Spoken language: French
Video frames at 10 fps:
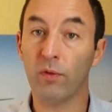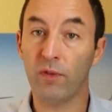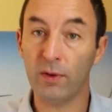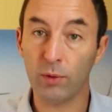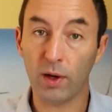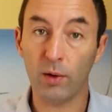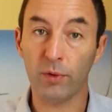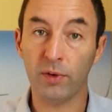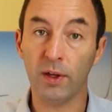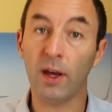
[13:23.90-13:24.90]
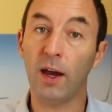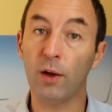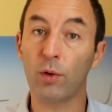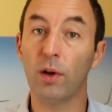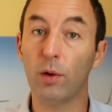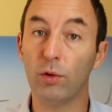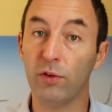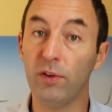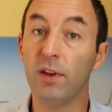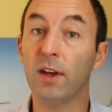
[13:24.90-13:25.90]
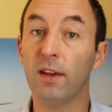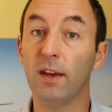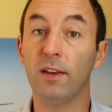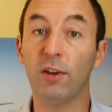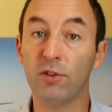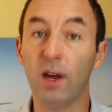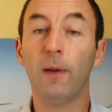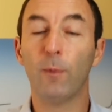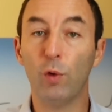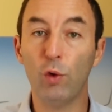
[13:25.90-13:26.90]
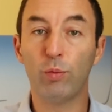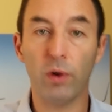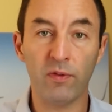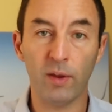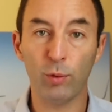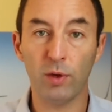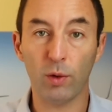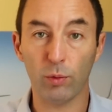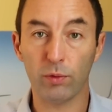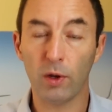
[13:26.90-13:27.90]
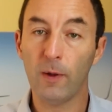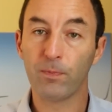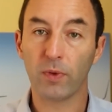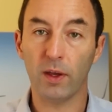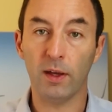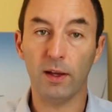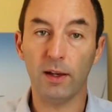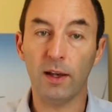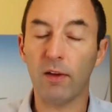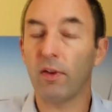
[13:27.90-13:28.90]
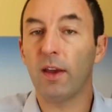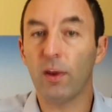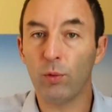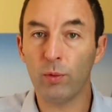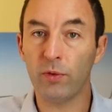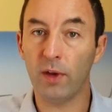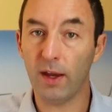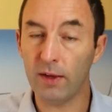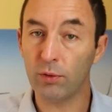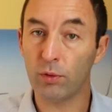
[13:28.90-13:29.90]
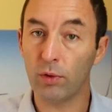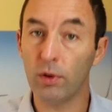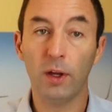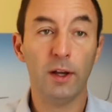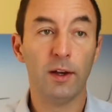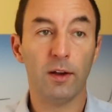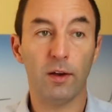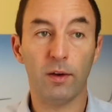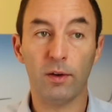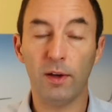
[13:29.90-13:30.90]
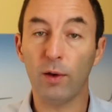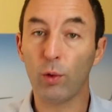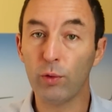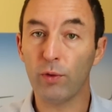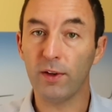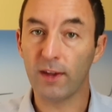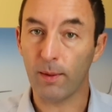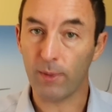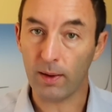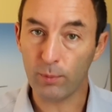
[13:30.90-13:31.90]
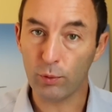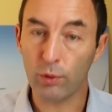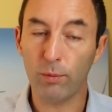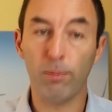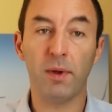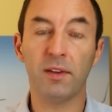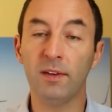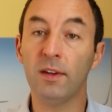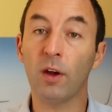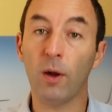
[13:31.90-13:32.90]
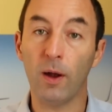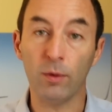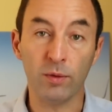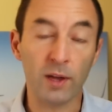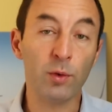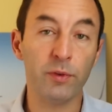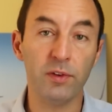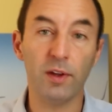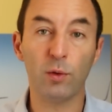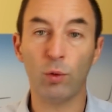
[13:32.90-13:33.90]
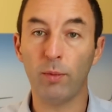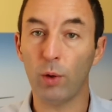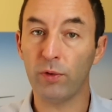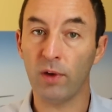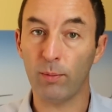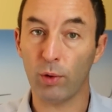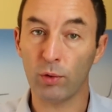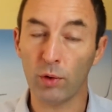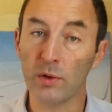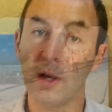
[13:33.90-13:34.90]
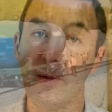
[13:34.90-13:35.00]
va se ralentir, alors que la logistique est déjà le point faible des Russes. Et la vraie question, c'est est-ce que euh, les Russes vont être capables de maintenir une intensité de combat aussi importante